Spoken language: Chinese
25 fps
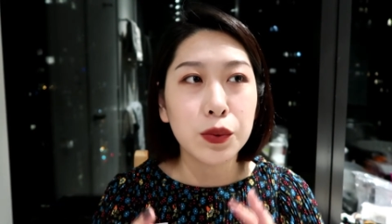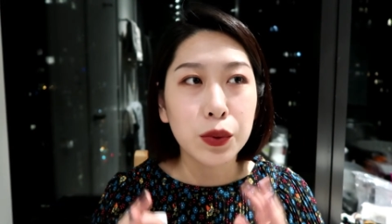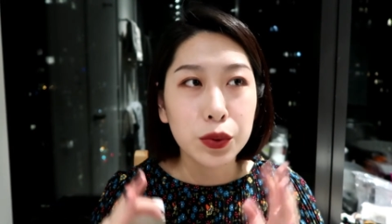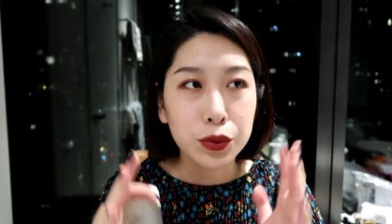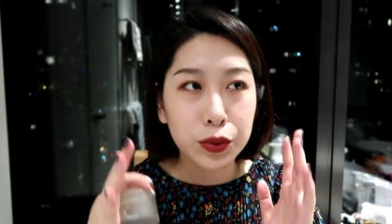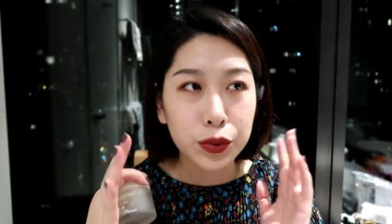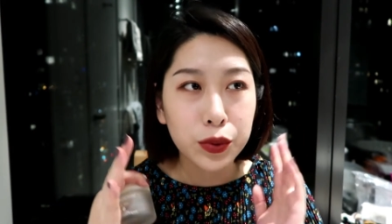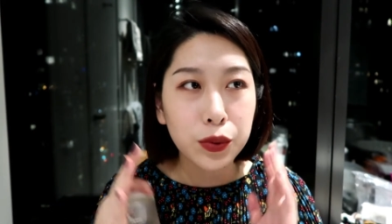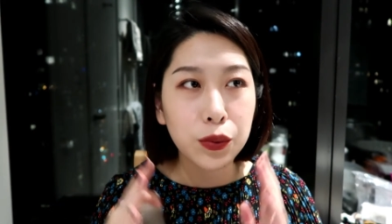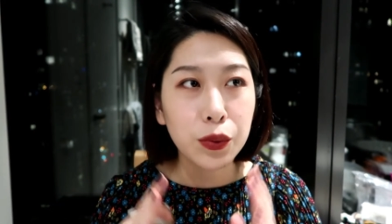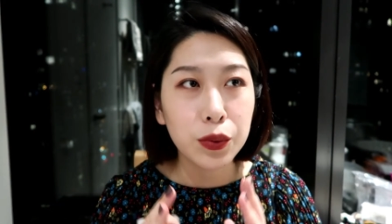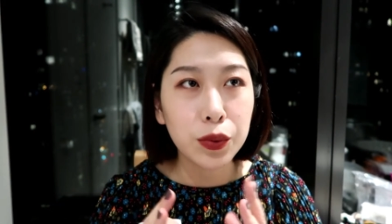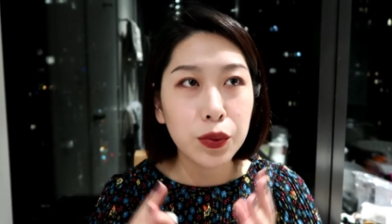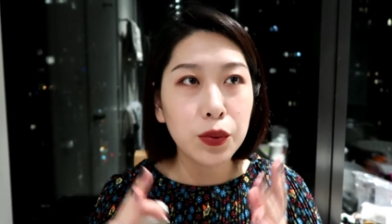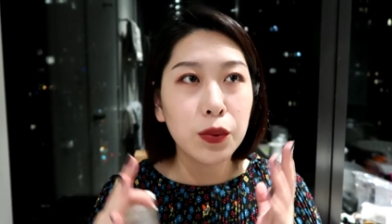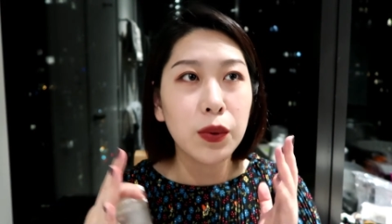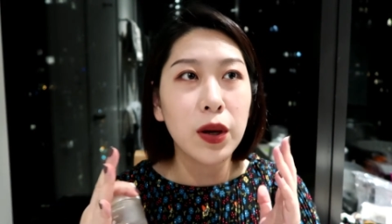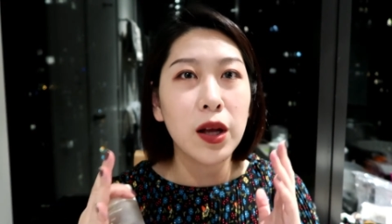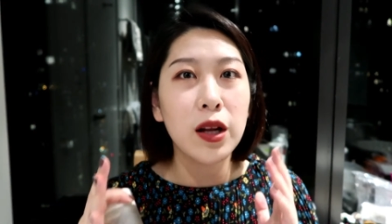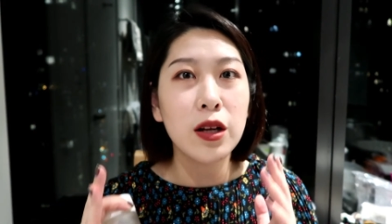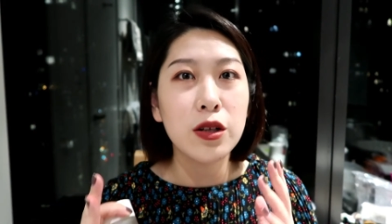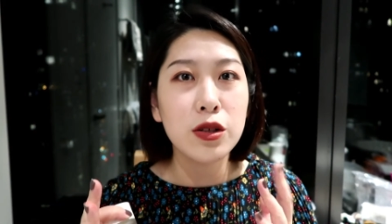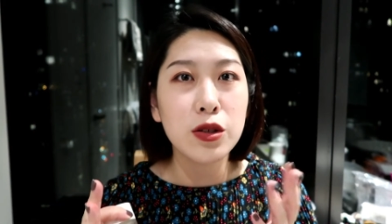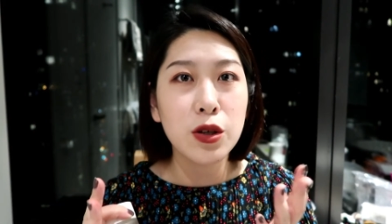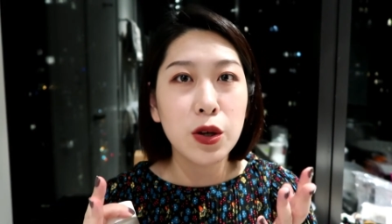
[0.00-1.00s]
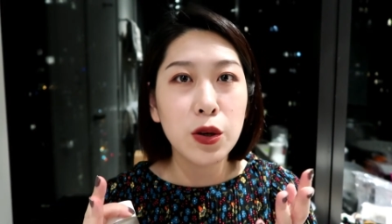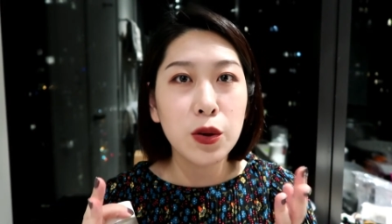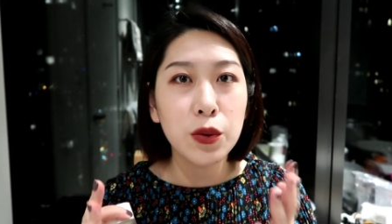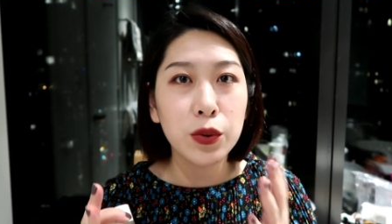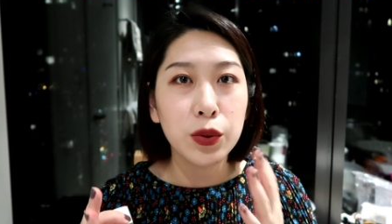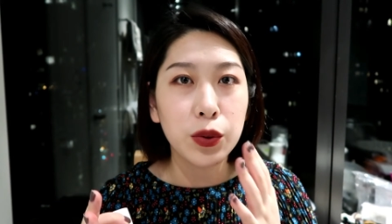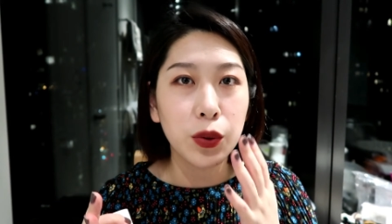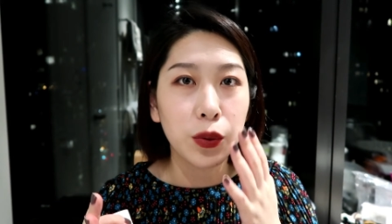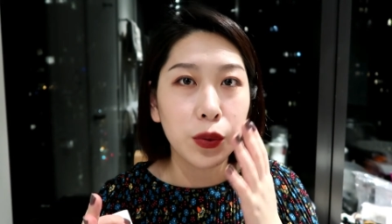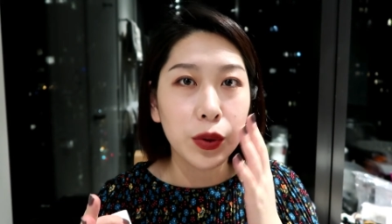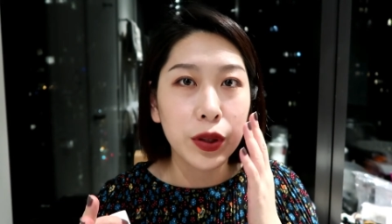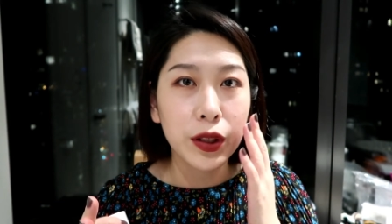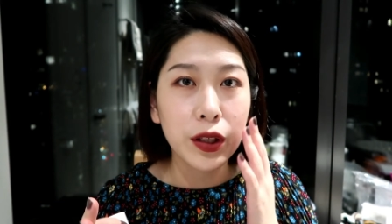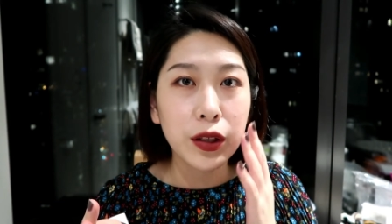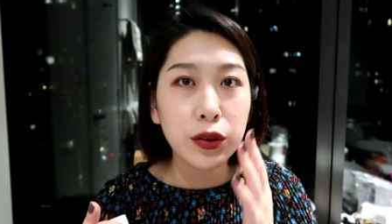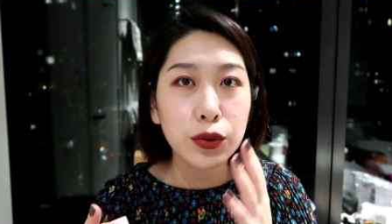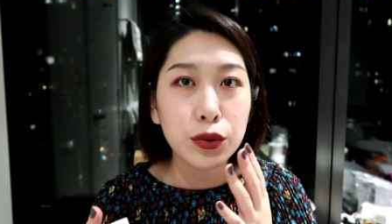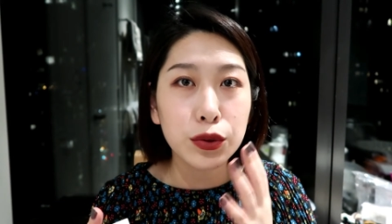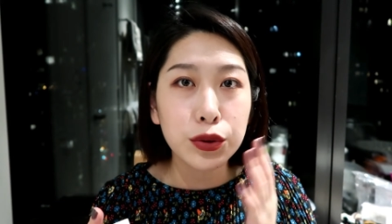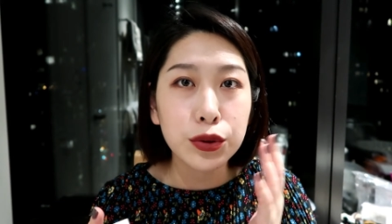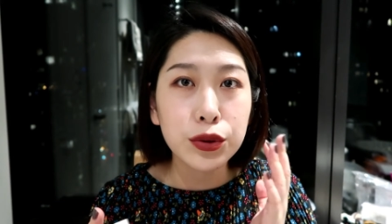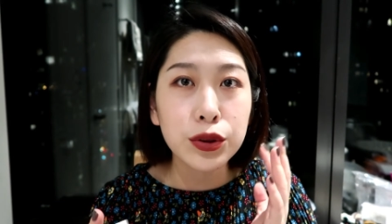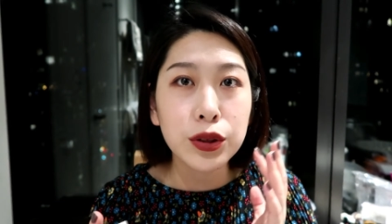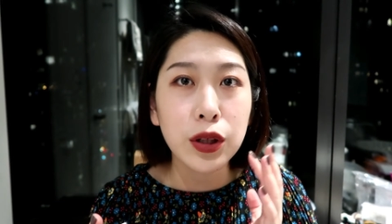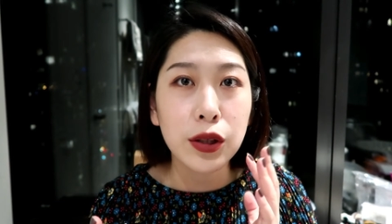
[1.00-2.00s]
我觉得我用完了之后有一定
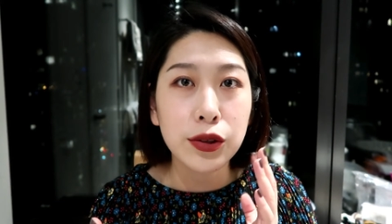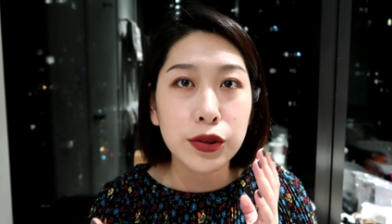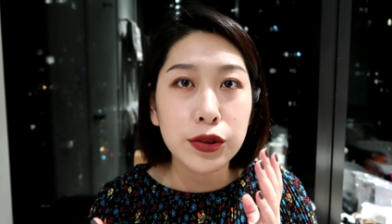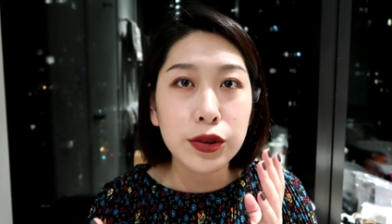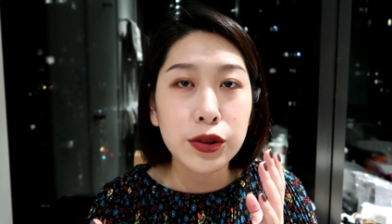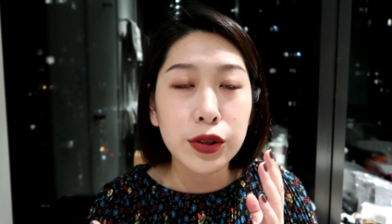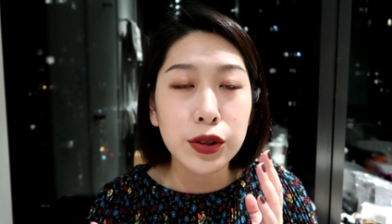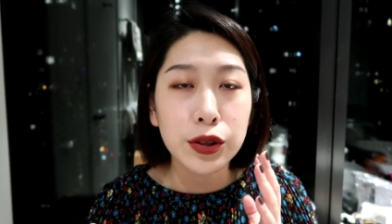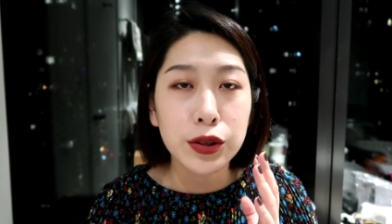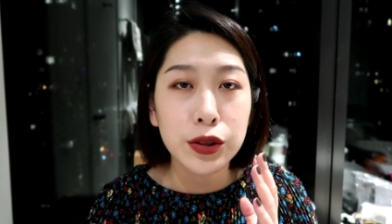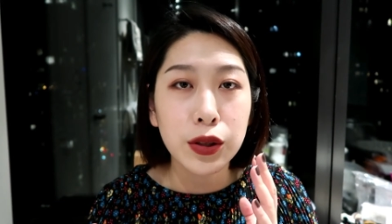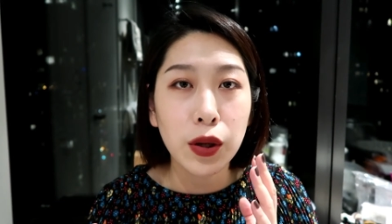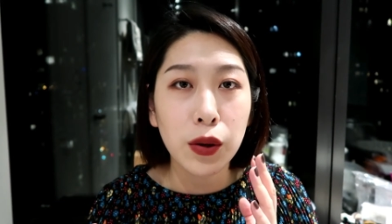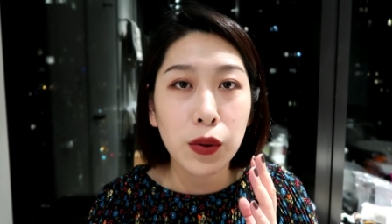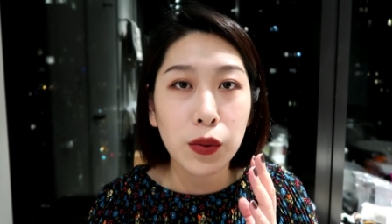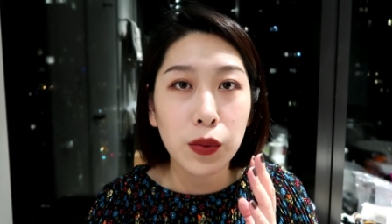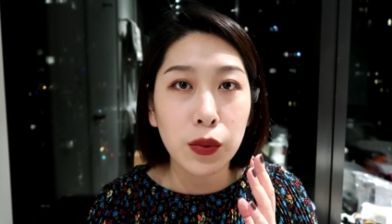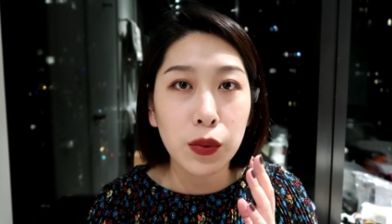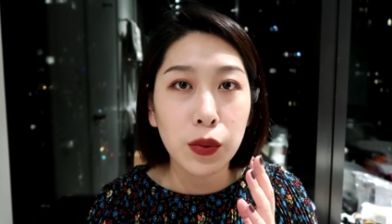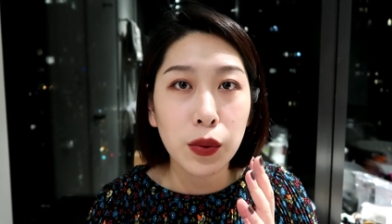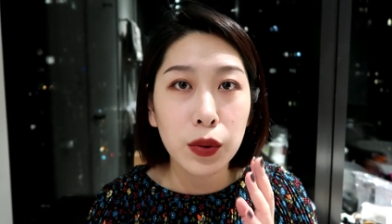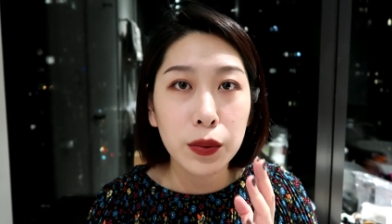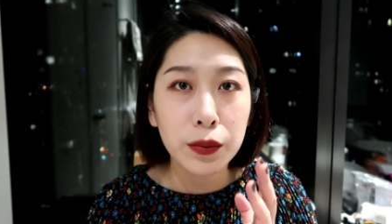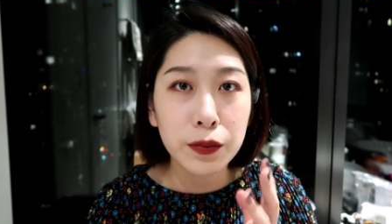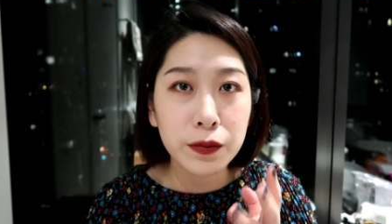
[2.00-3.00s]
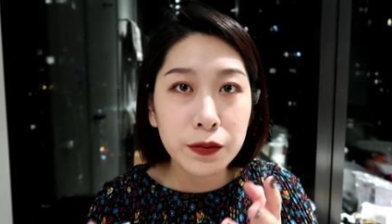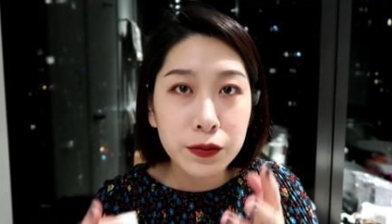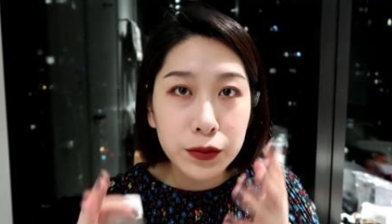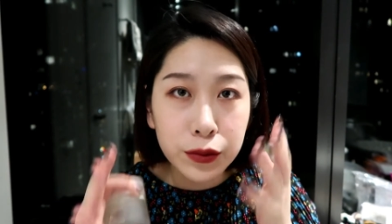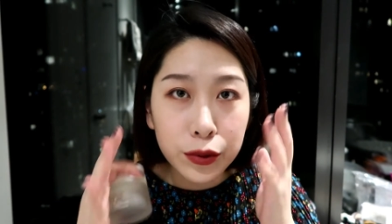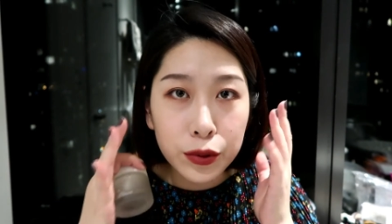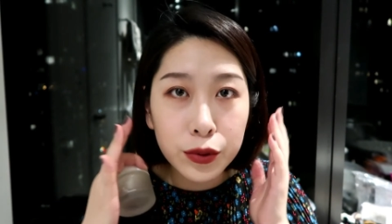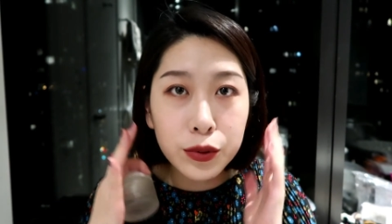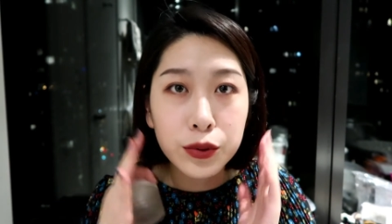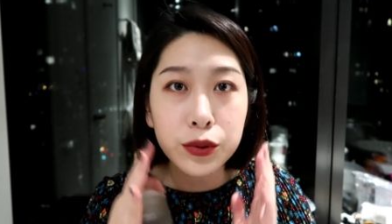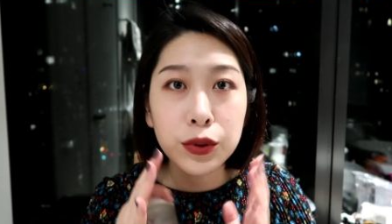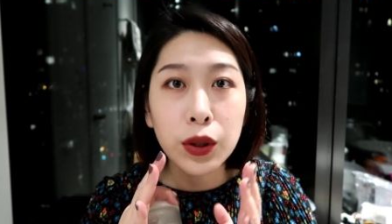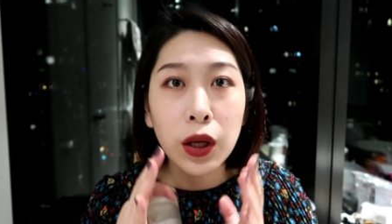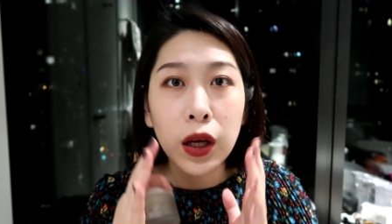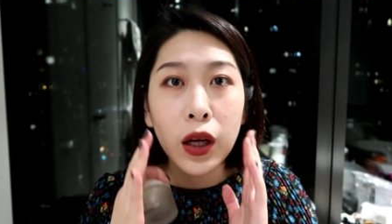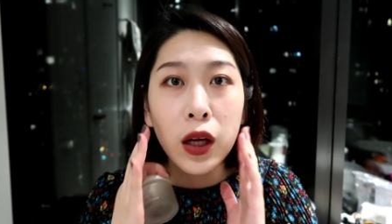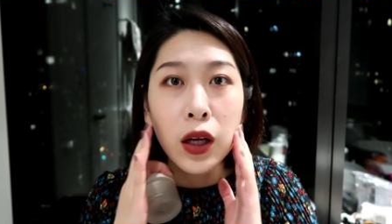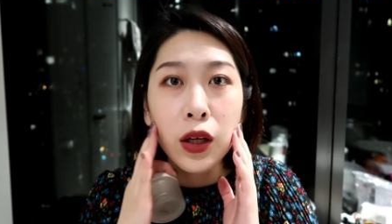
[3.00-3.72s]
去角质的效果去，